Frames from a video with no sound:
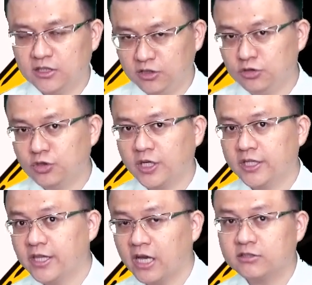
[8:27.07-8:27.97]
你就可以
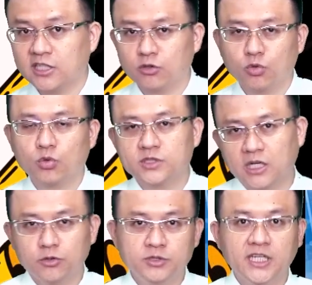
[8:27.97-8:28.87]
调涨多少
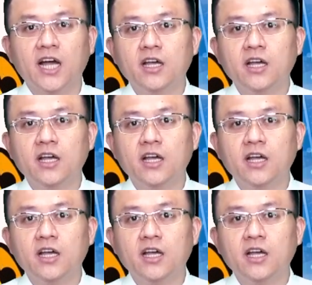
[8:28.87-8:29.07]
运价，